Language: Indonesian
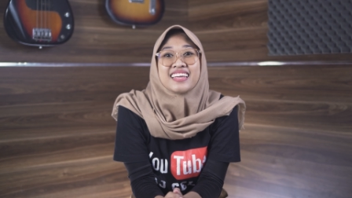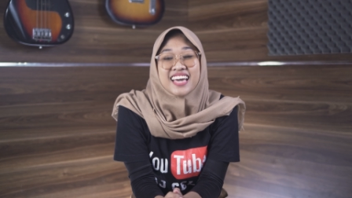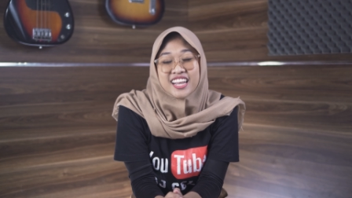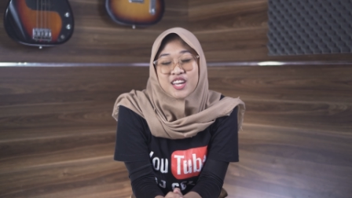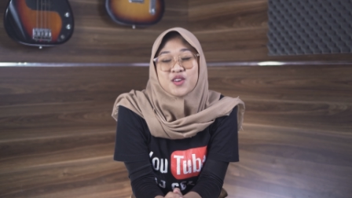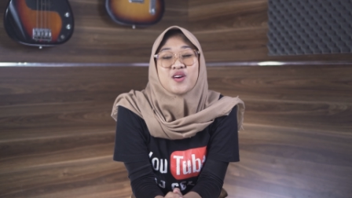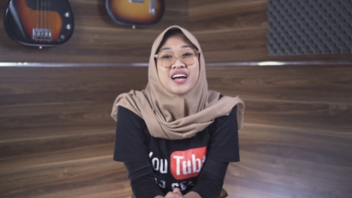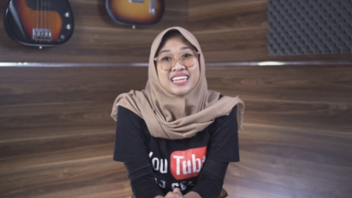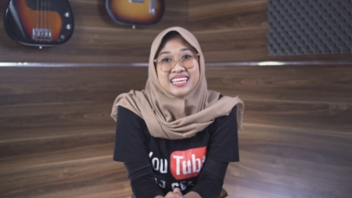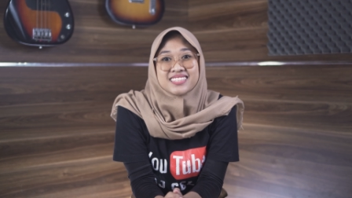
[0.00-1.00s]
dari
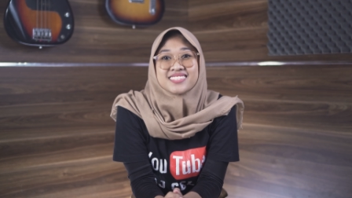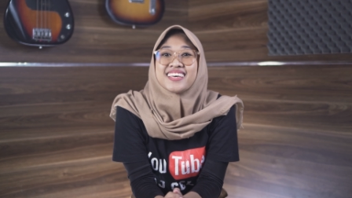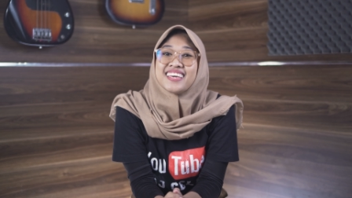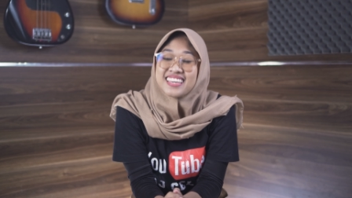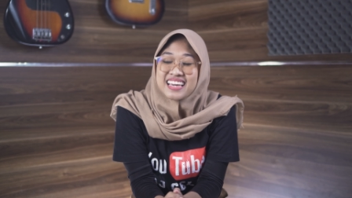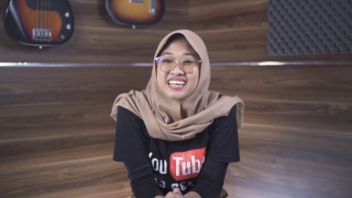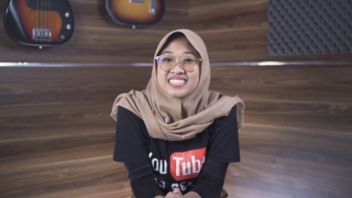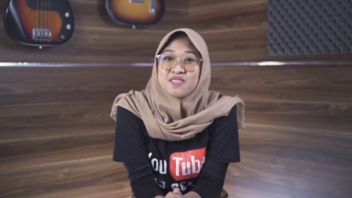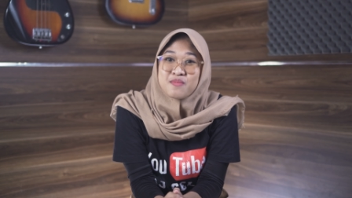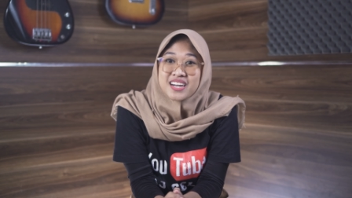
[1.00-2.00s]
2 nits
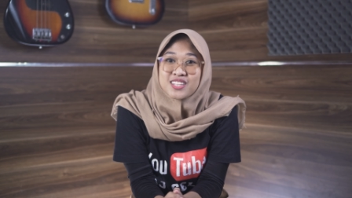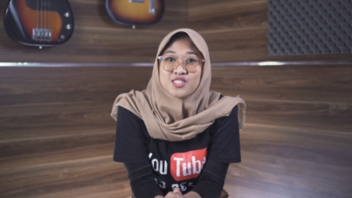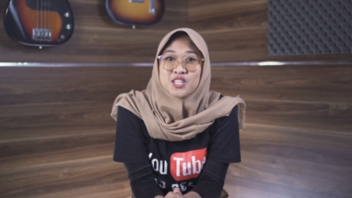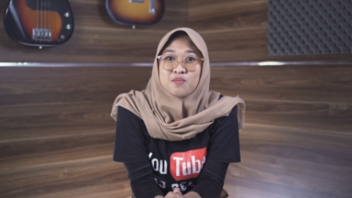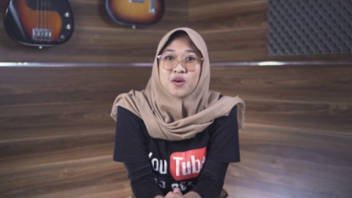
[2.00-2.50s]
hingga 550